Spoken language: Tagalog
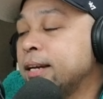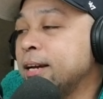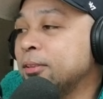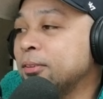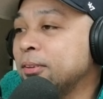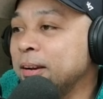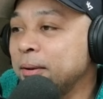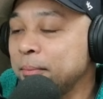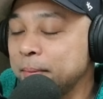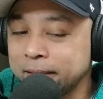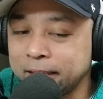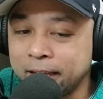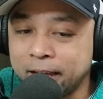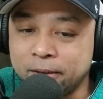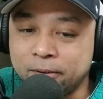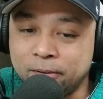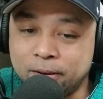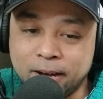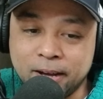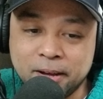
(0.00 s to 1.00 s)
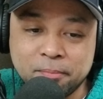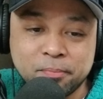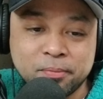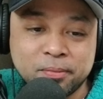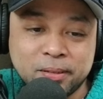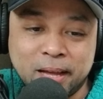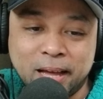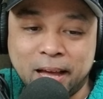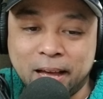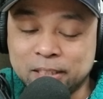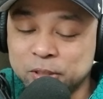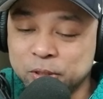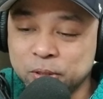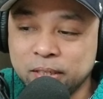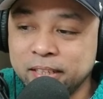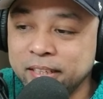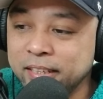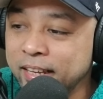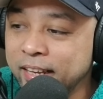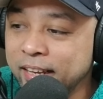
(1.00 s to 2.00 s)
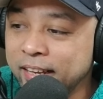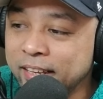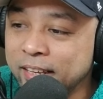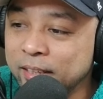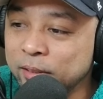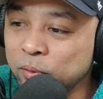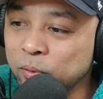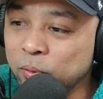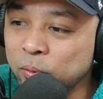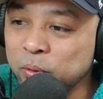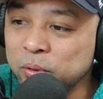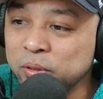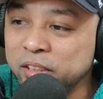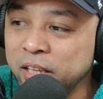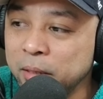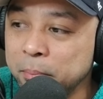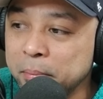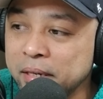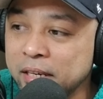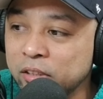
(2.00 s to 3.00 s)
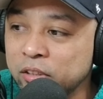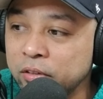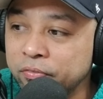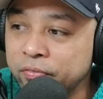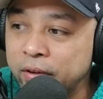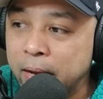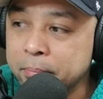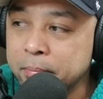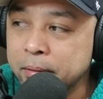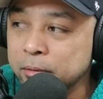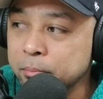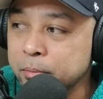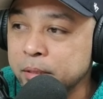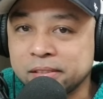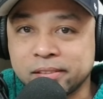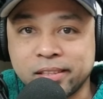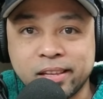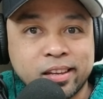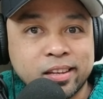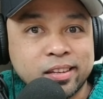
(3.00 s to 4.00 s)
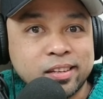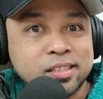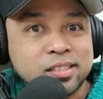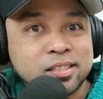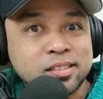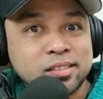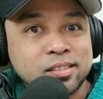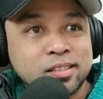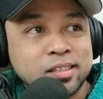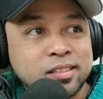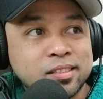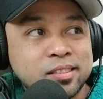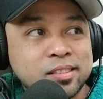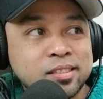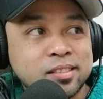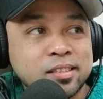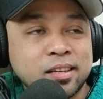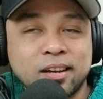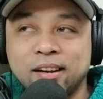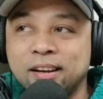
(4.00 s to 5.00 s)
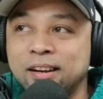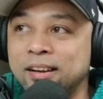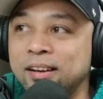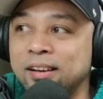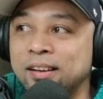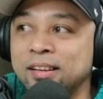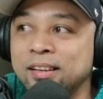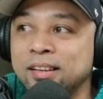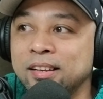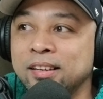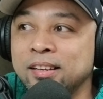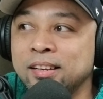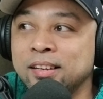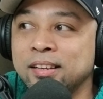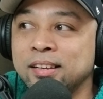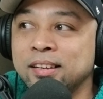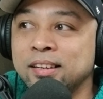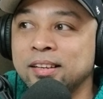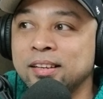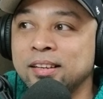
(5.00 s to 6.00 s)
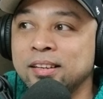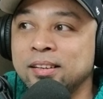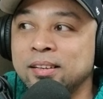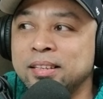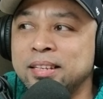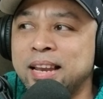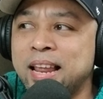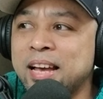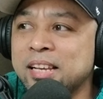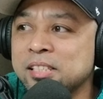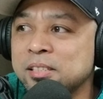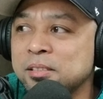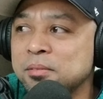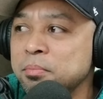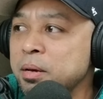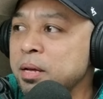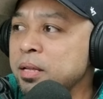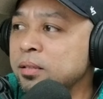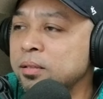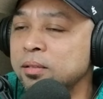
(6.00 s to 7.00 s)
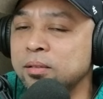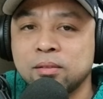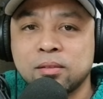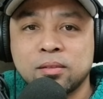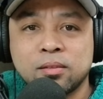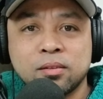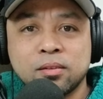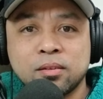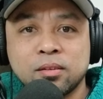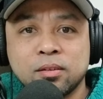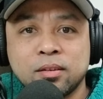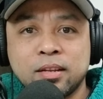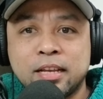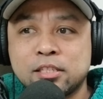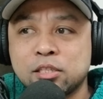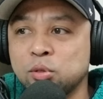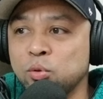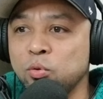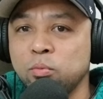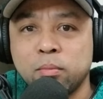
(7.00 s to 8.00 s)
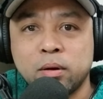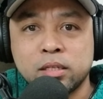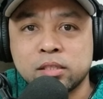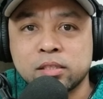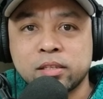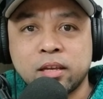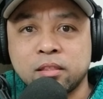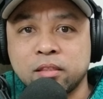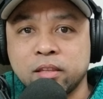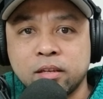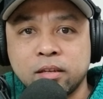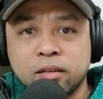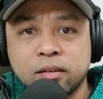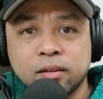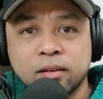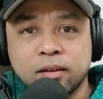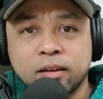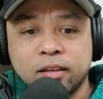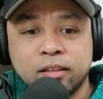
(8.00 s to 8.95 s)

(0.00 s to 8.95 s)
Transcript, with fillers: Eto na naman tayo. Um, actually, itong Kundima not if I'm not mistaken, it's, it's, uh, last month? Last two months, I think.